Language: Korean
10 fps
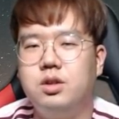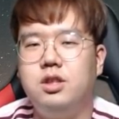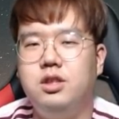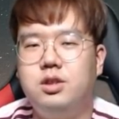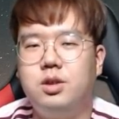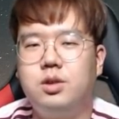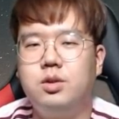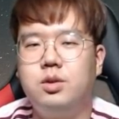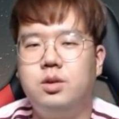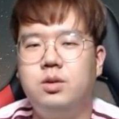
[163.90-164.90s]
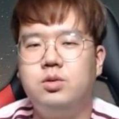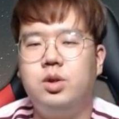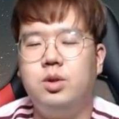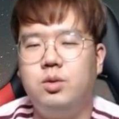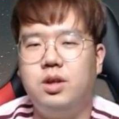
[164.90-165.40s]
이정용,
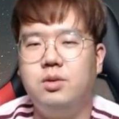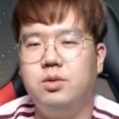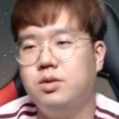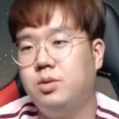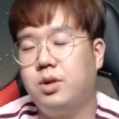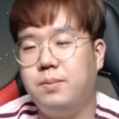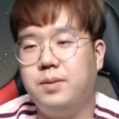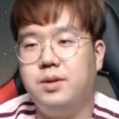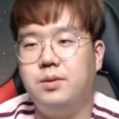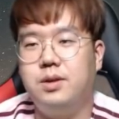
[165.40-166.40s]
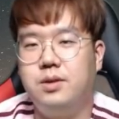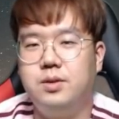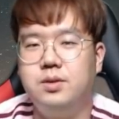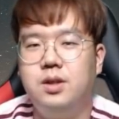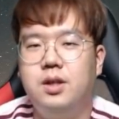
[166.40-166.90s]
최동환 오늘 오랜만에
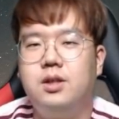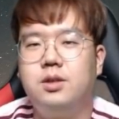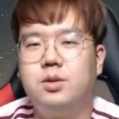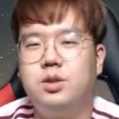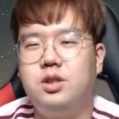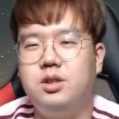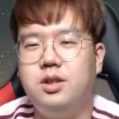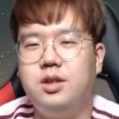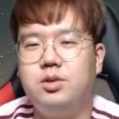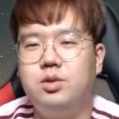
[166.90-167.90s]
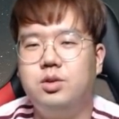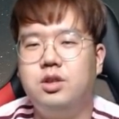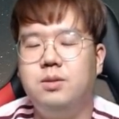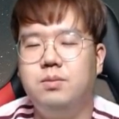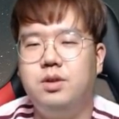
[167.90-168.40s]
올라온 그리고 진해수,
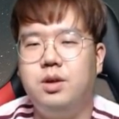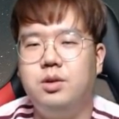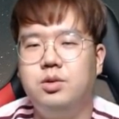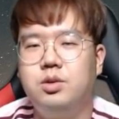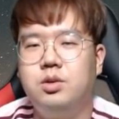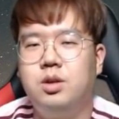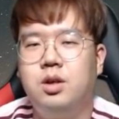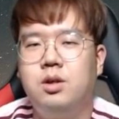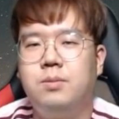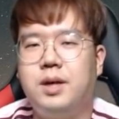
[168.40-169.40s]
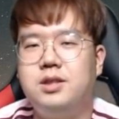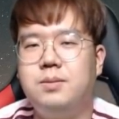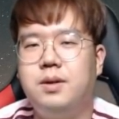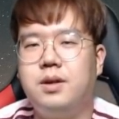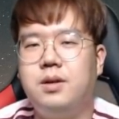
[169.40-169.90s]
김대유
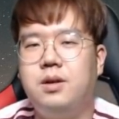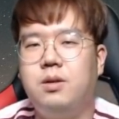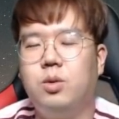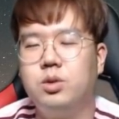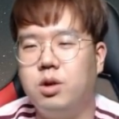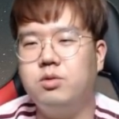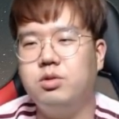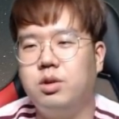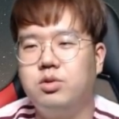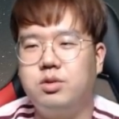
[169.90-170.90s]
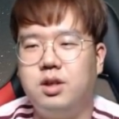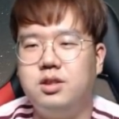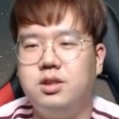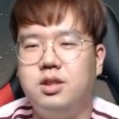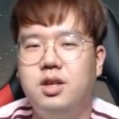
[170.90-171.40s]
마지막에 오석주
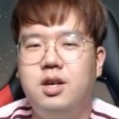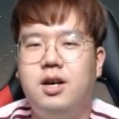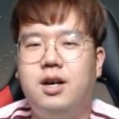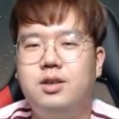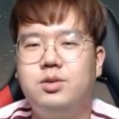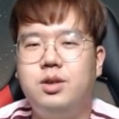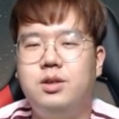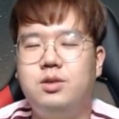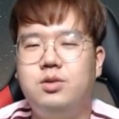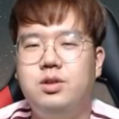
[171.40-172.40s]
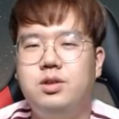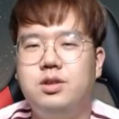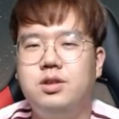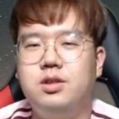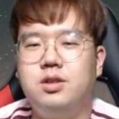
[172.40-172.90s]
선수까지 아주 LG
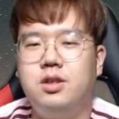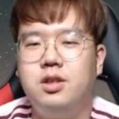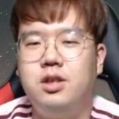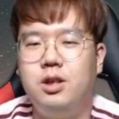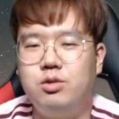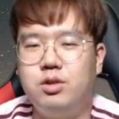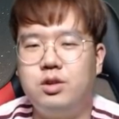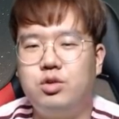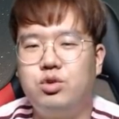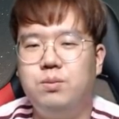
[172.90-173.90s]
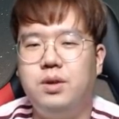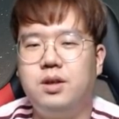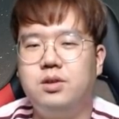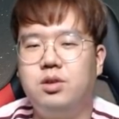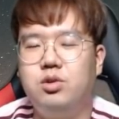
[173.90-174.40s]
트윈스 1군에서
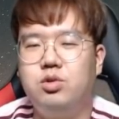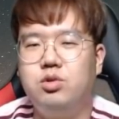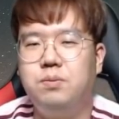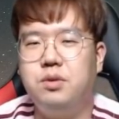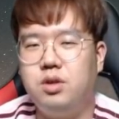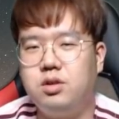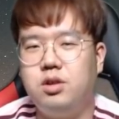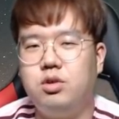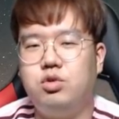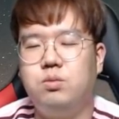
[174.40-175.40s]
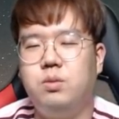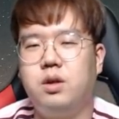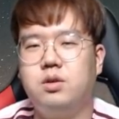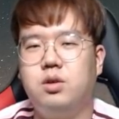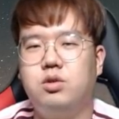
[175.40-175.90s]
준비하던 선수, 퓨처스에서
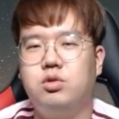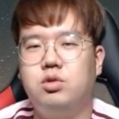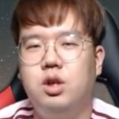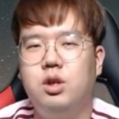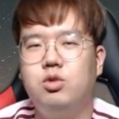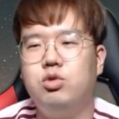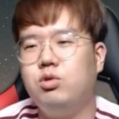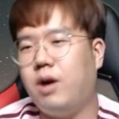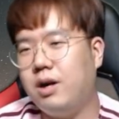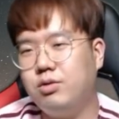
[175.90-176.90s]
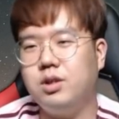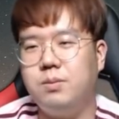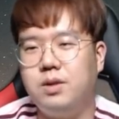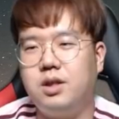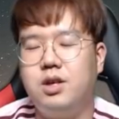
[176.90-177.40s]
준비하던 선수, 투수
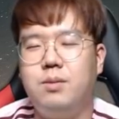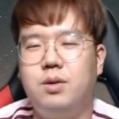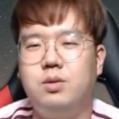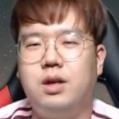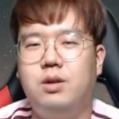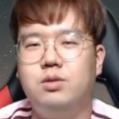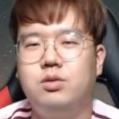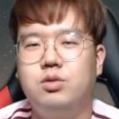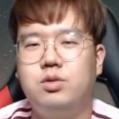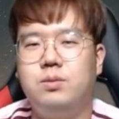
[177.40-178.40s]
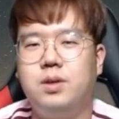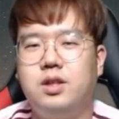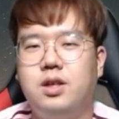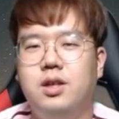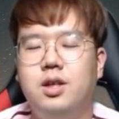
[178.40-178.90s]
왕국입니다. 그야말로 나오는
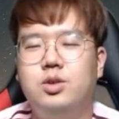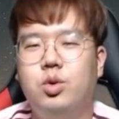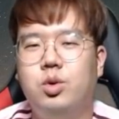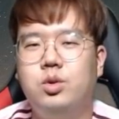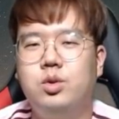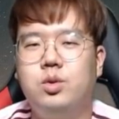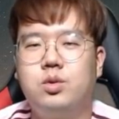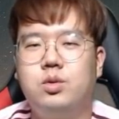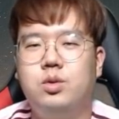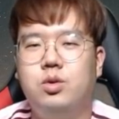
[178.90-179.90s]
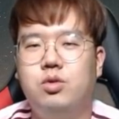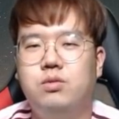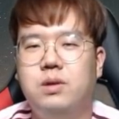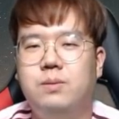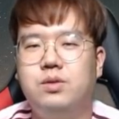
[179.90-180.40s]
투수들마다 좋은 공들로
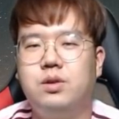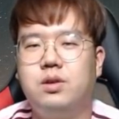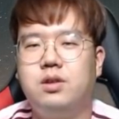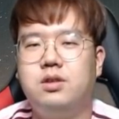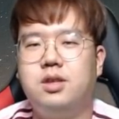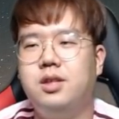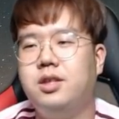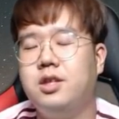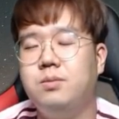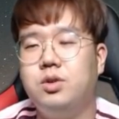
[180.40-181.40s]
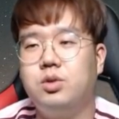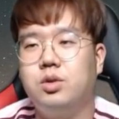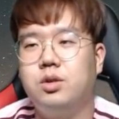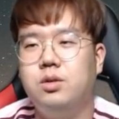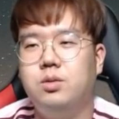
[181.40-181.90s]
후반부 경기를 잘
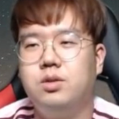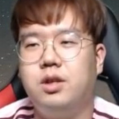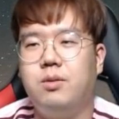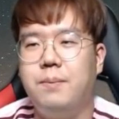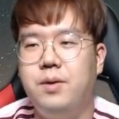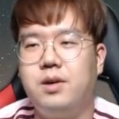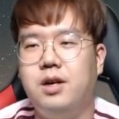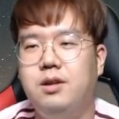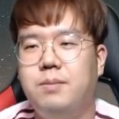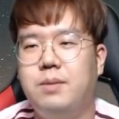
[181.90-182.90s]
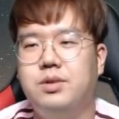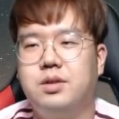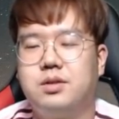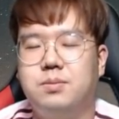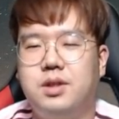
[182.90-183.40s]
책임져줬던 오늘의 완벽한
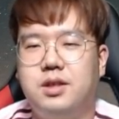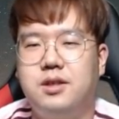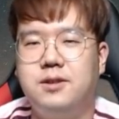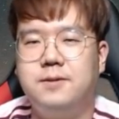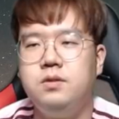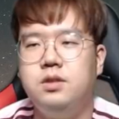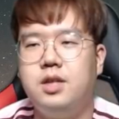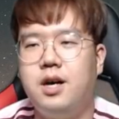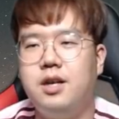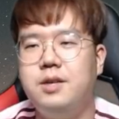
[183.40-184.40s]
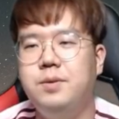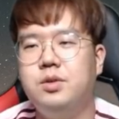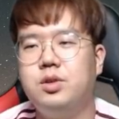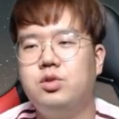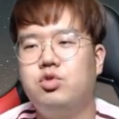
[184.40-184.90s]
마무리였습니다. 자 이민호
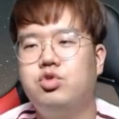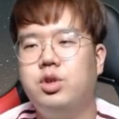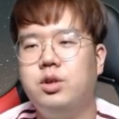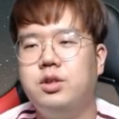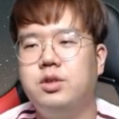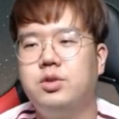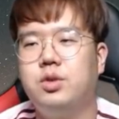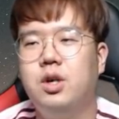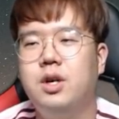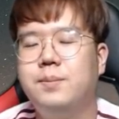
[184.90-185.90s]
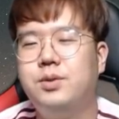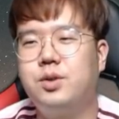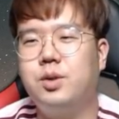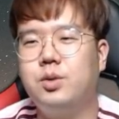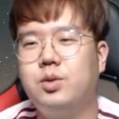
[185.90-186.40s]
선수 두 경기 연속
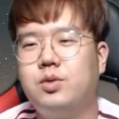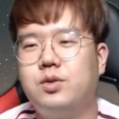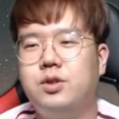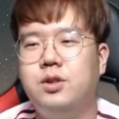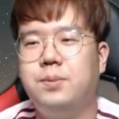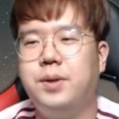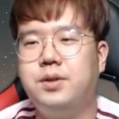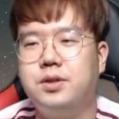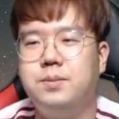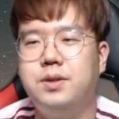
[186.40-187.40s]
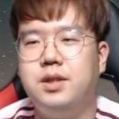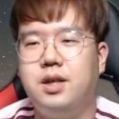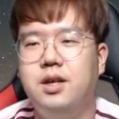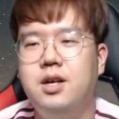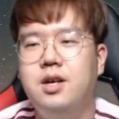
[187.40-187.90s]
불꽃 토투를 펼쳤습니다.